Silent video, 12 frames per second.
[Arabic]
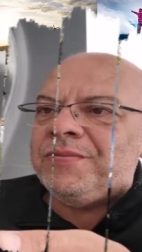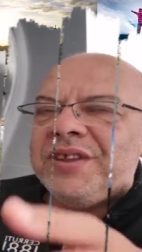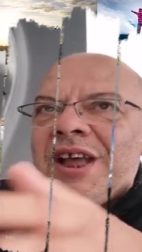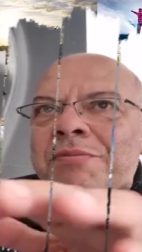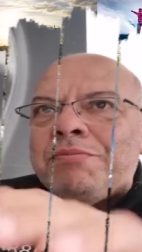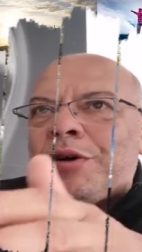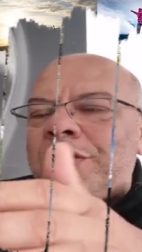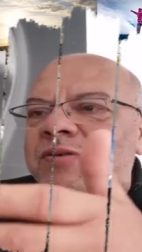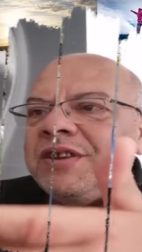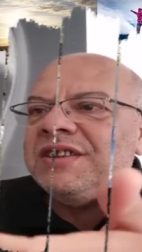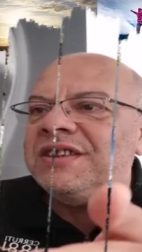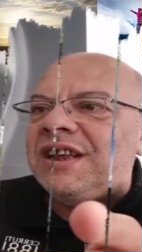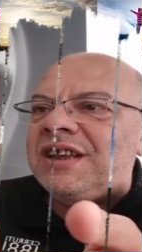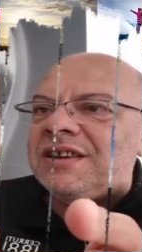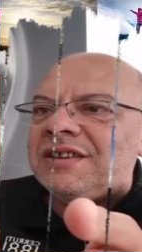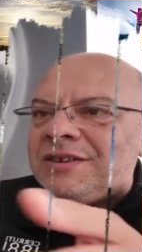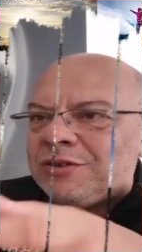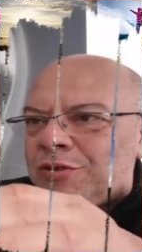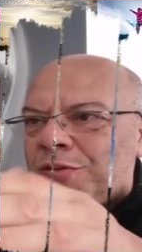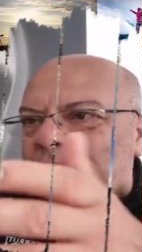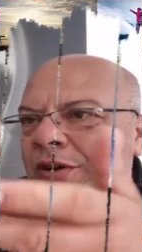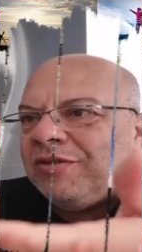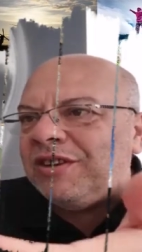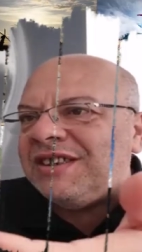كان باي في الجزائر تشنو
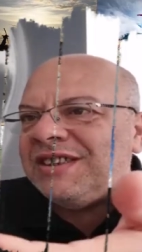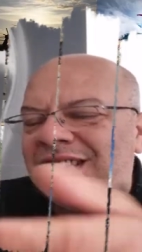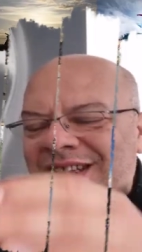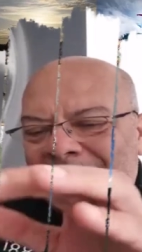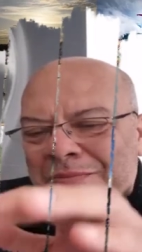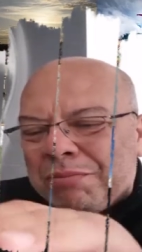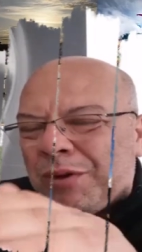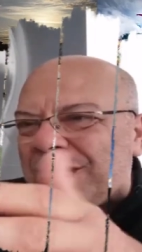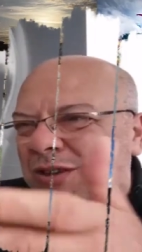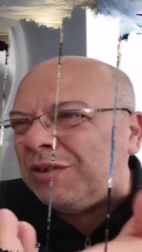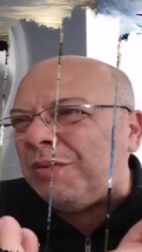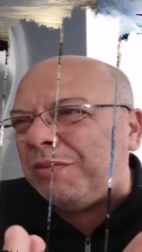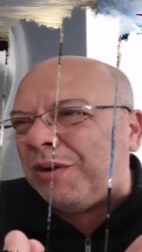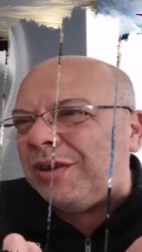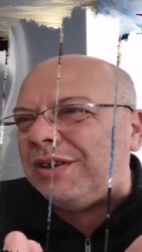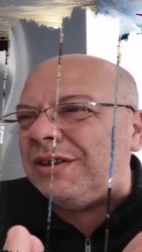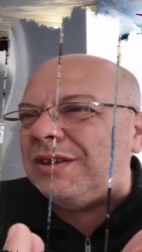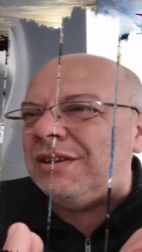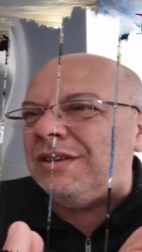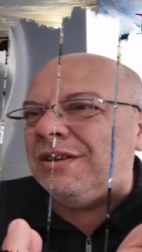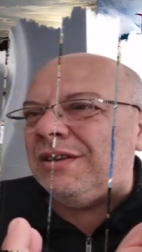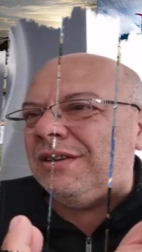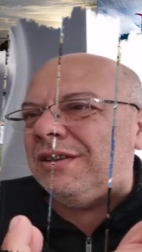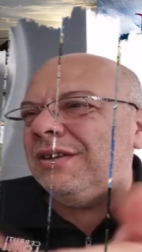باي في الجزائر كان باي تشنو باي
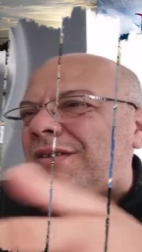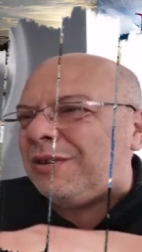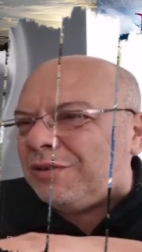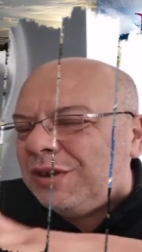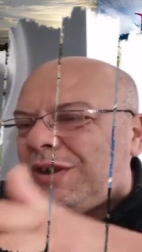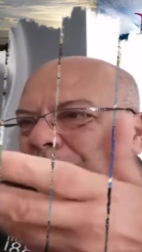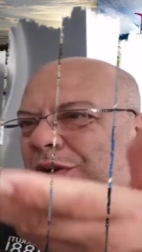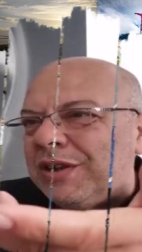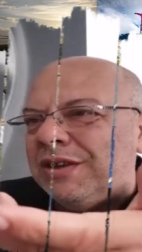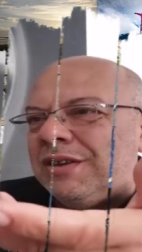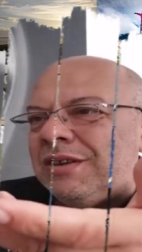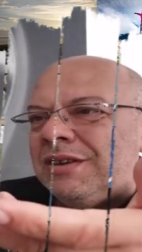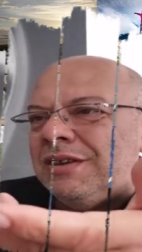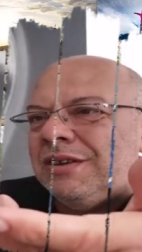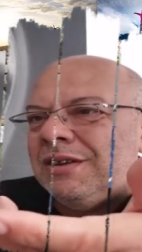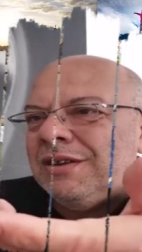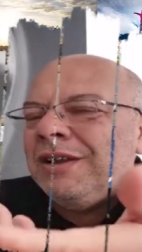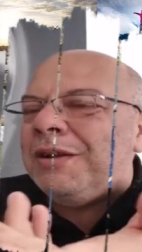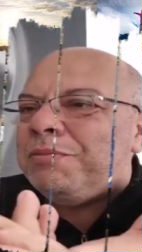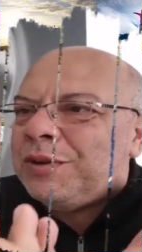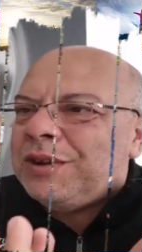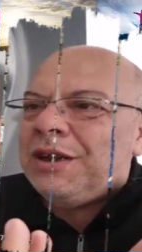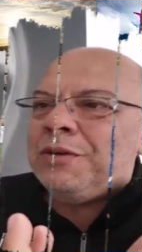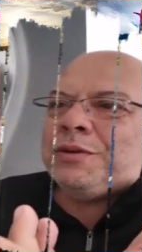تاش يا باي
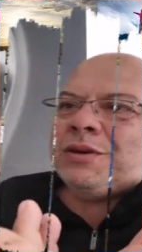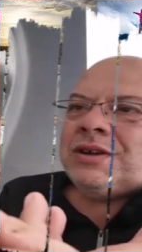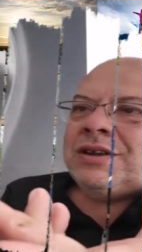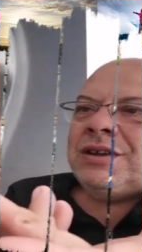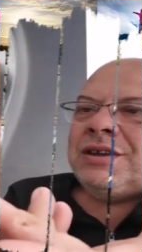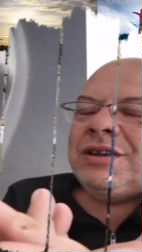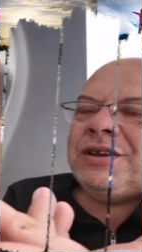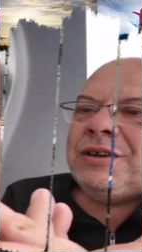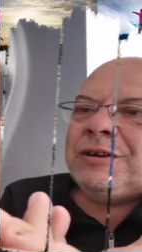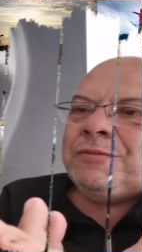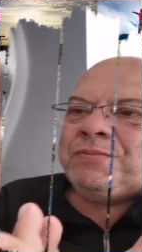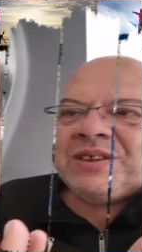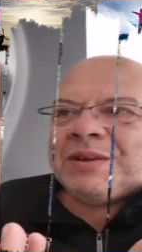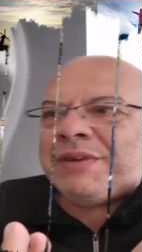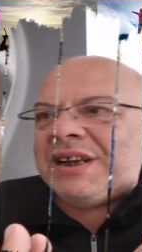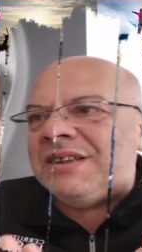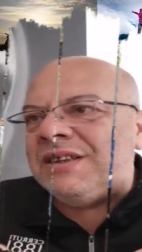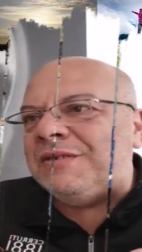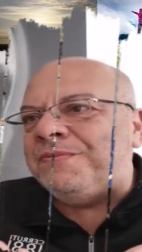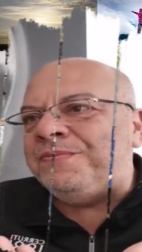ريبوندي له كنت مريض